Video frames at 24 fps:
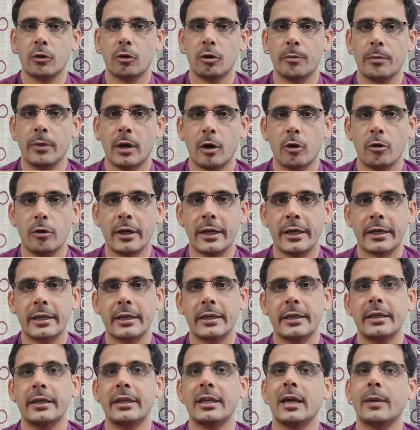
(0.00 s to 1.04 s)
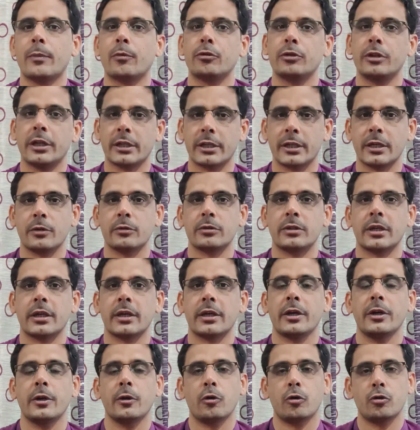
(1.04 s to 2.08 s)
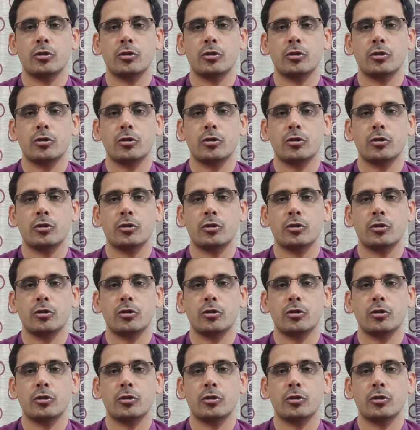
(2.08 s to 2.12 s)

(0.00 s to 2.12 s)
कोई माहौल है कि नहीं है आपको देखना होता है